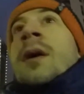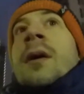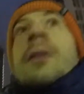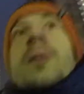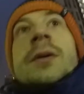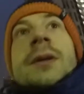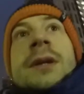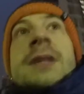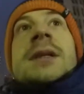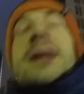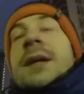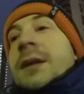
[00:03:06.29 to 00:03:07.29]
Вот,
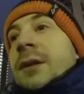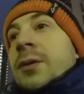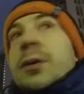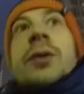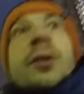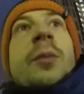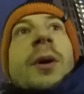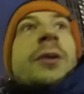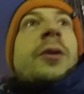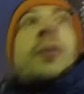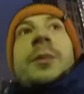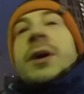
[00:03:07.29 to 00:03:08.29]
если это тот дом, о
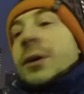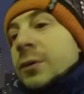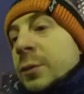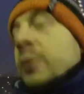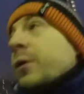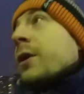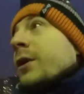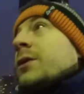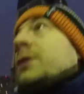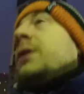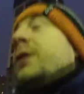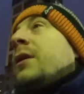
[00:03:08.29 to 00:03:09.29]
котором я думаю,
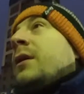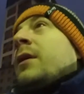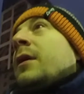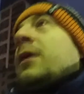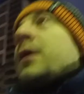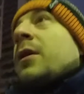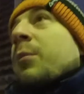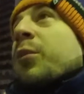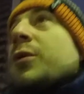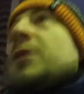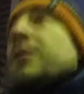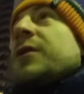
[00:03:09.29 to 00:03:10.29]
конечно,
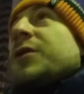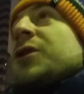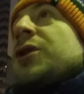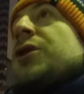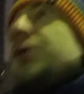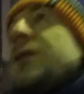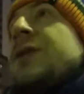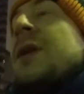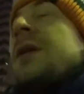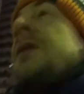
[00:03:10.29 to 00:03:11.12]
будет вообще жестко.